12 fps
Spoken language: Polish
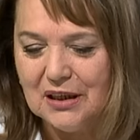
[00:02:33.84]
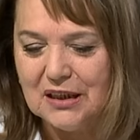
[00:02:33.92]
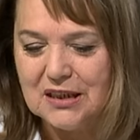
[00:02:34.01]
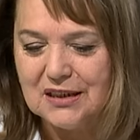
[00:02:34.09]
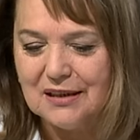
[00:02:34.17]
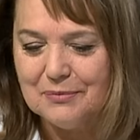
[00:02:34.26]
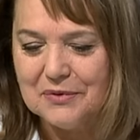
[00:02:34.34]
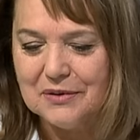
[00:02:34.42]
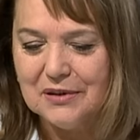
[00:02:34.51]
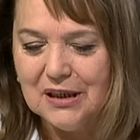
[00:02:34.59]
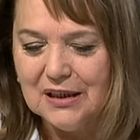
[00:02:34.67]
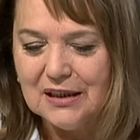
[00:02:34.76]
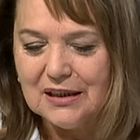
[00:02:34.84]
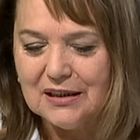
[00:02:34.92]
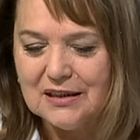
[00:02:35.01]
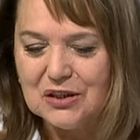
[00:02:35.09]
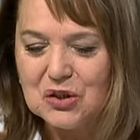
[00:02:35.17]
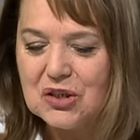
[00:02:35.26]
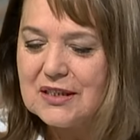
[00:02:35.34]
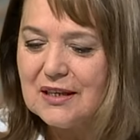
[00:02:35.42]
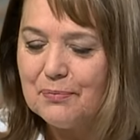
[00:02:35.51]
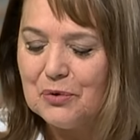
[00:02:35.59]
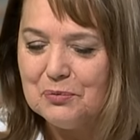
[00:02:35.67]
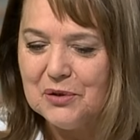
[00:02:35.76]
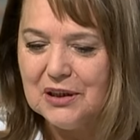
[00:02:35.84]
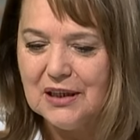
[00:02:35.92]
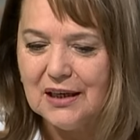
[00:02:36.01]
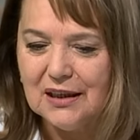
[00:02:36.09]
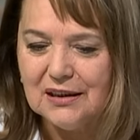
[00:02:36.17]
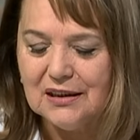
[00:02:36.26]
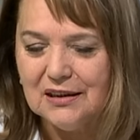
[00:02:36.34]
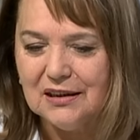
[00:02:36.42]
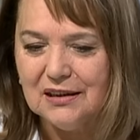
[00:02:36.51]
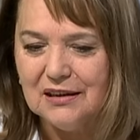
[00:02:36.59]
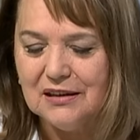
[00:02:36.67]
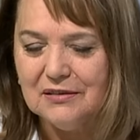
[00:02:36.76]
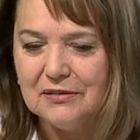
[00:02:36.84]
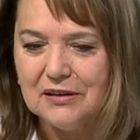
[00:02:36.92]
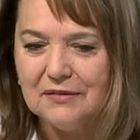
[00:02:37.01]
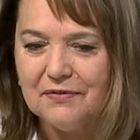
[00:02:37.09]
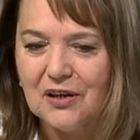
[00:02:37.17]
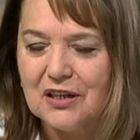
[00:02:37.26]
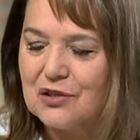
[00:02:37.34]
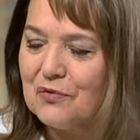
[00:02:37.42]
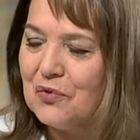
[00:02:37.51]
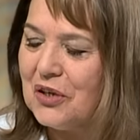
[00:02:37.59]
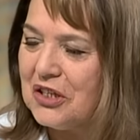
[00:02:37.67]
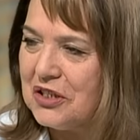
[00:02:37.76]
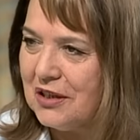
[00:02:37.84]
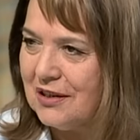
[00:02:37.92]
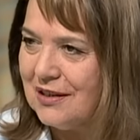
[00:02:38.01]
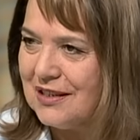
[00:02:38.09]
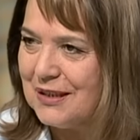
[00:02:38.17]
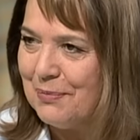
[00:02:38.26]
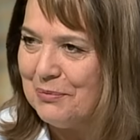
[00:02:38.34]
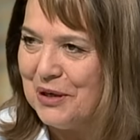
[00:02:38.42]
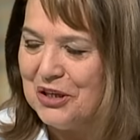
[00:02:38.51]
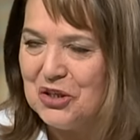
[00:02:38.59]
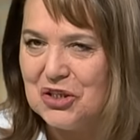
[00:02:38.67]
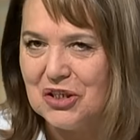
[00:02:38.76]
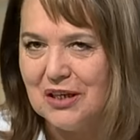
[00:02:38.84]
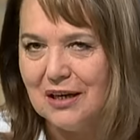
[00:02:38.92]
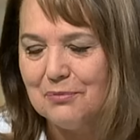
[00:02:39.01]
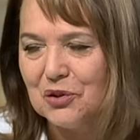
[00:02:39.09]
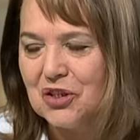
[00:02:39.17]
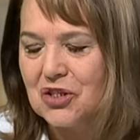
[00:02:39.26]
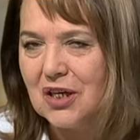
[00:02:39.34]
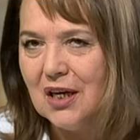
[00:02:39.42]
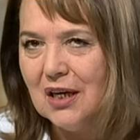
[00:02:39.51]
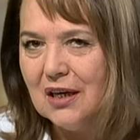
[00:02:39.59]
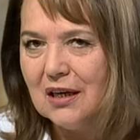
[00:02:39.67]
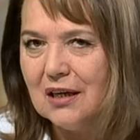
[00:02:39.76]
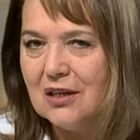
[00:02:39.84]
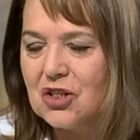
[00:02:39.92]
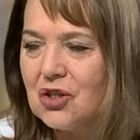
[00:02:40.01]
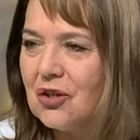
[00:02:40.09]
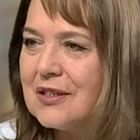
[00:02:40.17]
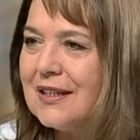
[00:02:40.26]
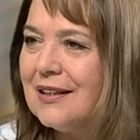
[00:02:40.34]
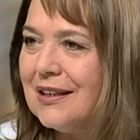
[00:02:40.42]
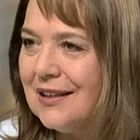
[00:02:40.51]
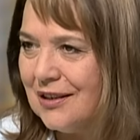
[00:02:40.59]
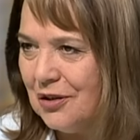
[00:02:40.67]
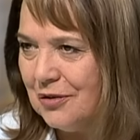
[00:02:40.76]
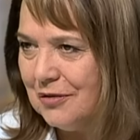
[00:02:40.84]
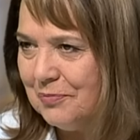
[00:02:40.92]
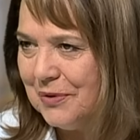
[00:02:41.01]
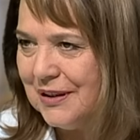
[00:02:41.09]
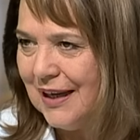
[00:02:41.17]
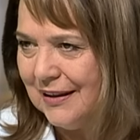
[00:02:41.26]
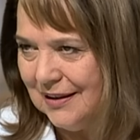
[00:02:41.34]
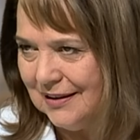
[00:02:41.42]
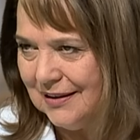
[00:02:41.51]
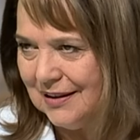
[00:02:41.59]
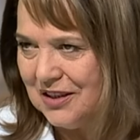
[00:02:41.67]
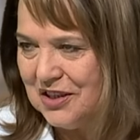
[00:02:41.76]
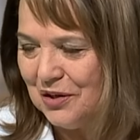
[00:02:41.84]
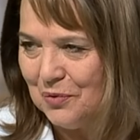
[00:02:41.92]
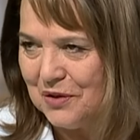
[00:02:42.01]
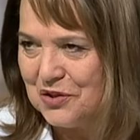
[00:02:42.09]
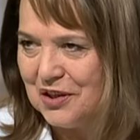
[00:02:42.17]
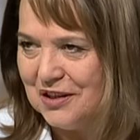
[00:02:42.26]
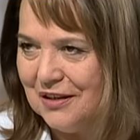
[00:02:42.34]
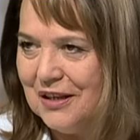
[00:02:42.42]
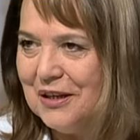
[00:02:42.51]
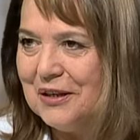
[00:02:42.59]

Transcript: jakaś tam e, coś się zapomina i, i, i, wykasowuje się z pamięci, albo też e, szok zadanego pytania tak działa. Stres nie, robi